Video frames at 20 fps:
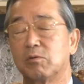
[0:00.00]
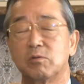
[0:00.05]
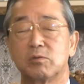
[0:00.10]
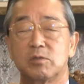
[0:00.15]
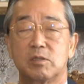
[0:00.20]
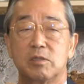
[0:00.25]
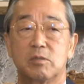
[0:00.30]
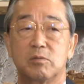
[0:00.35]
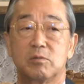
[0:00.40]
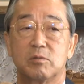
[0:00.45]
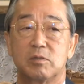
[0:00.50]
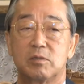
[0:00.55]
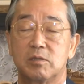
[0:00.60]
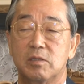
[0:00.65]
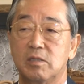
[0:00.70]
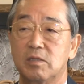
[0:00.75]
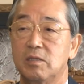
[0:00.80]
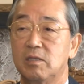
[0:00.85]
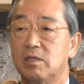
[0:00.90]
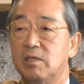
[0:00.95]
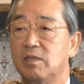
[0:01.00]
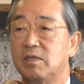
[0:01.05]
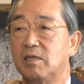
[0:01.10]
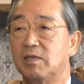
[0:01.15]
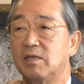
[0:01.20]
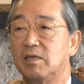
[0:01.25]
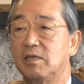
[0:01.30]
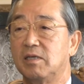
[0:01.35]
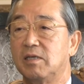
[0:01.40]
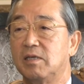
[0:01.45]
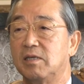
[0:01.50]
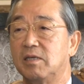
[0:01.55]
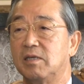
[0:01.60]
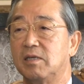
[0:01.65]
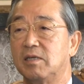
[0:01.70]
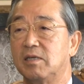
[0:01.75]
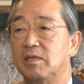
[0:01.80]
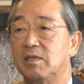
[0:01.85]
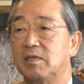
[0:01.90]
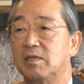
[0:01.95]
能性をですね、
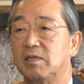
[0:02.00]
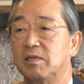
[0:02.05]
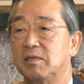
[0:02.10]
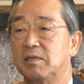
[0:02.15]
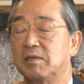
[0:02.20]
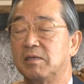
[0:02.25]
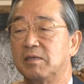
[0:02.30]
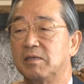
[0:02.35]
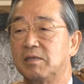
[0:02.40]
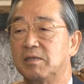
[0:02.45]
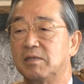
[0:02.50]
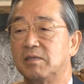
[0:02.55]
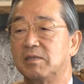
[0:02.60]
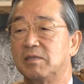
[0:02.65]
え